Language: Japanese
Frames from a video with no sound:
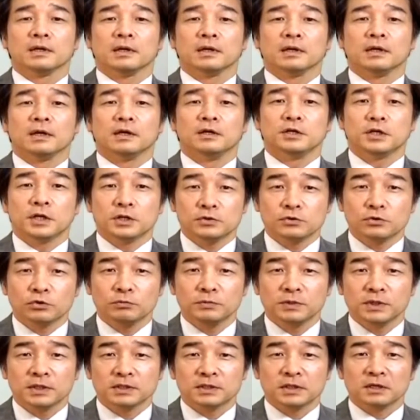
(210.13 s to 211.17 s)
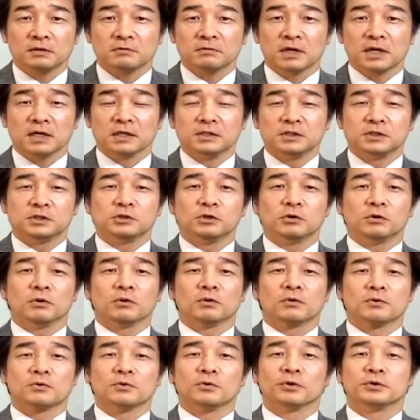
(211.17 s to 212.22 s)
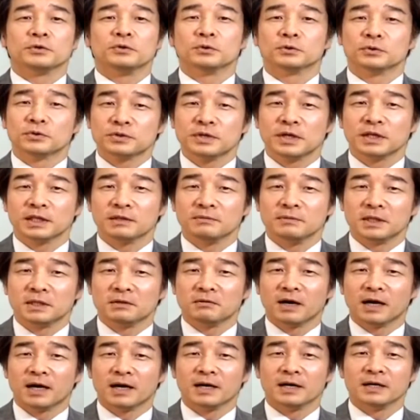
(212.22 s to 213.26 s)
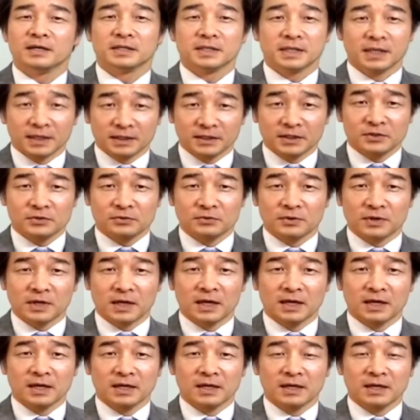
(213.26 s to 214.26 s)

理系女の皆さんは一度ここに訪れてみてはいかがでしょうか。